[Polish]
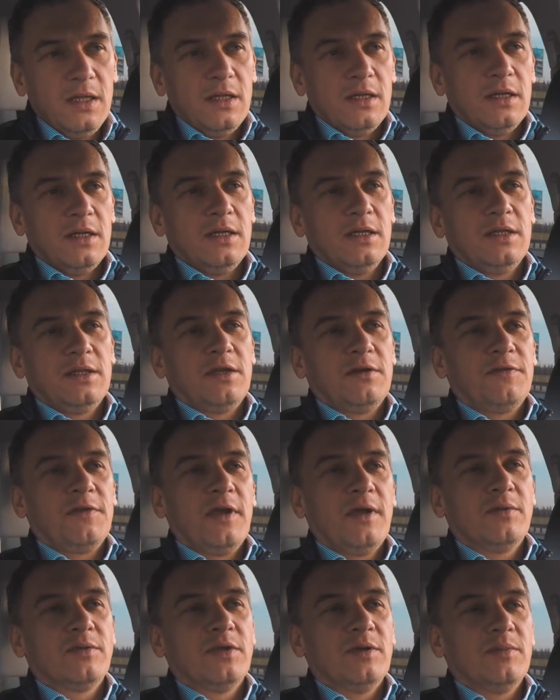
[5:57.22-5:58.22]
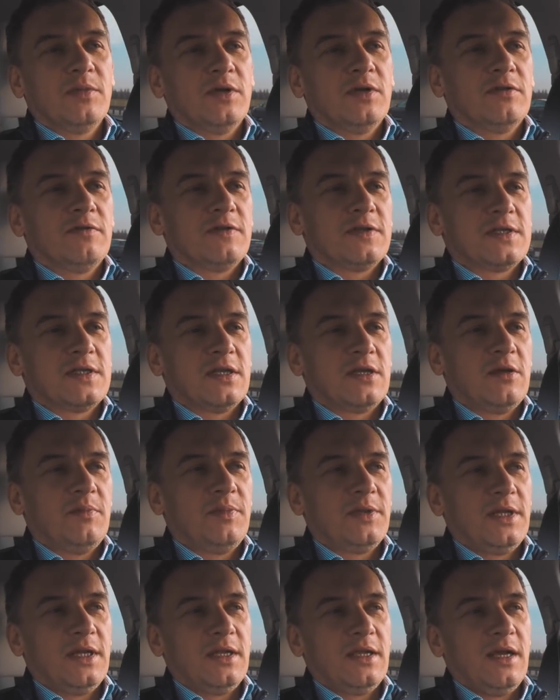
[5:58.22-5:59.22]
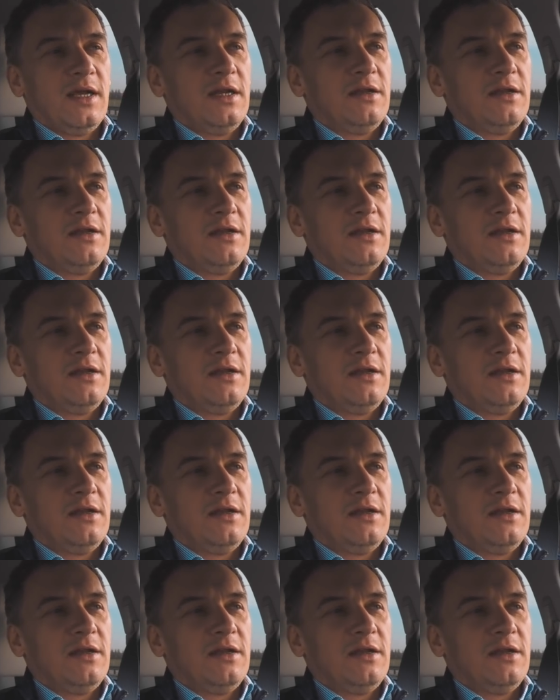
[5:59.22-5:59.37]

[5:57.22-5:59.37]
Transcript: e, trafiają do mnie od Was takie pytania,